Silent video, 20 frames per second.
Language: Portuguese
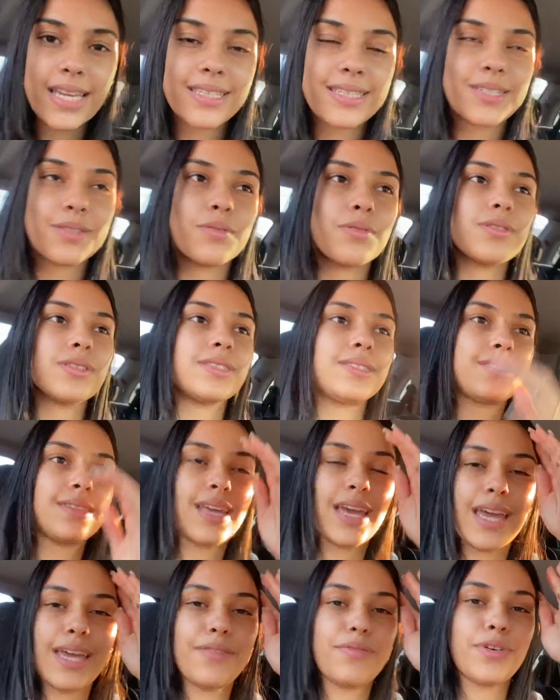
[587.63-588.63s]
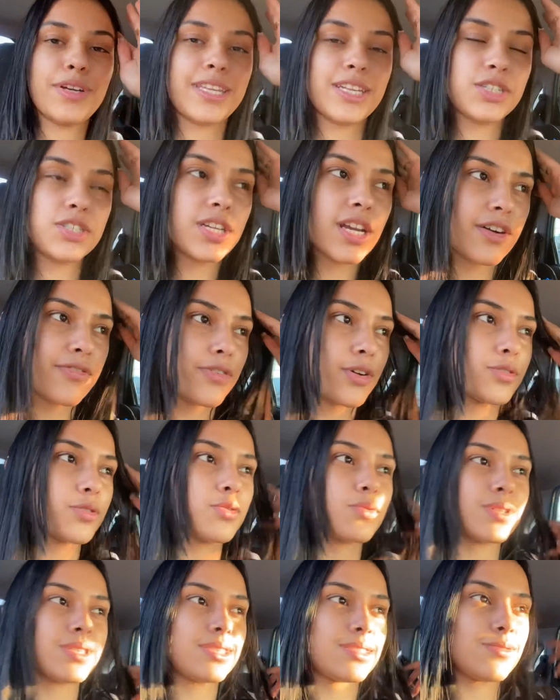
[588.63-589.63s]
se eu gostei. Vou até tirar foto
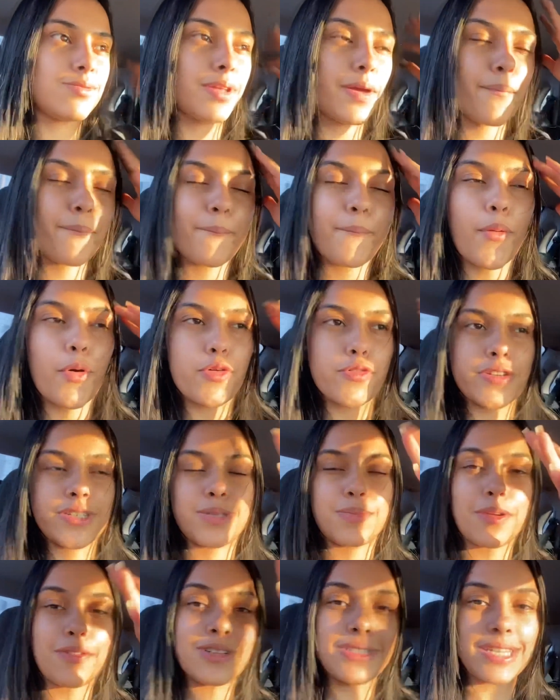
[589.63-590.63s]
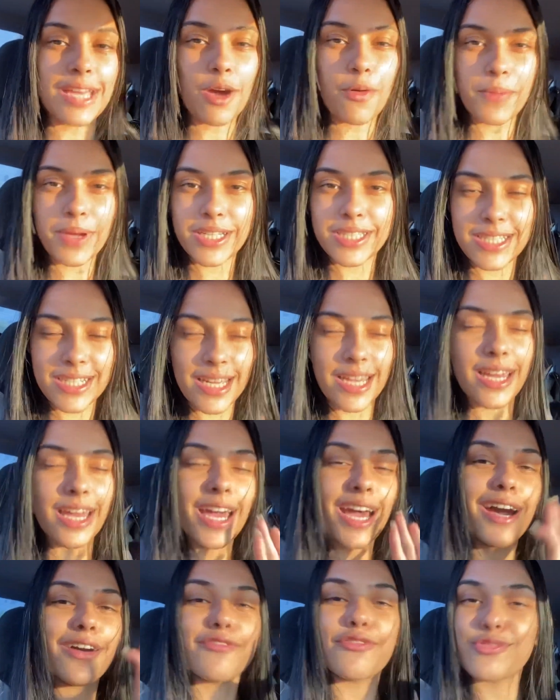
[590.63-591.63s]
do antes e depois pra ver se realmente
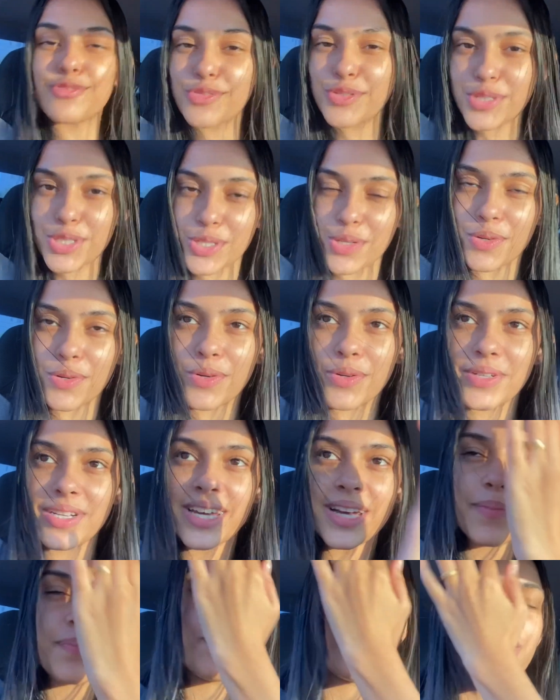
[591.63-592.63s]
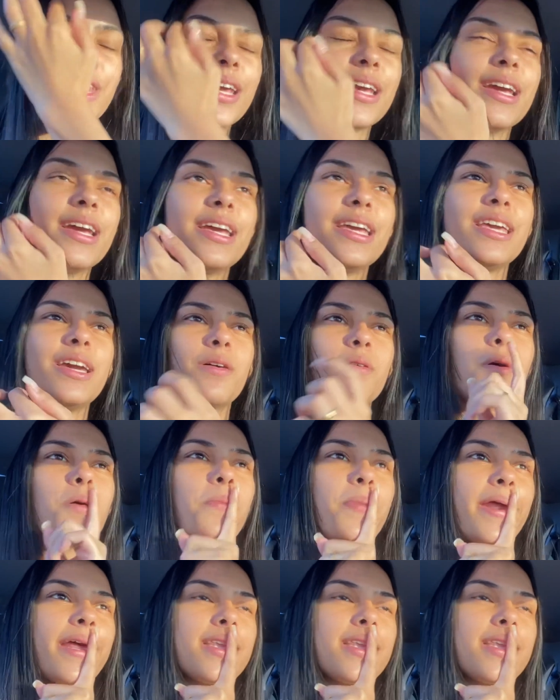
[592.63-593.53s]
funciona. E eu comprei